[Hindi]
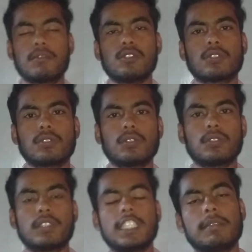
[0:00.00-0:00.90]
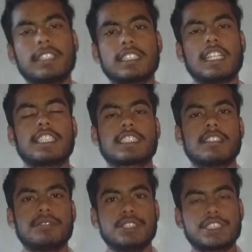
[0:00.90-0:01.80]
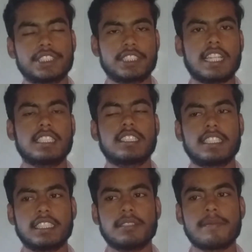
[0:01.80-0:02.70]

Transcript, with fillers: लोगों को एलेवेंथ क्लास का फिजिक्स स्टार्ट करेंगे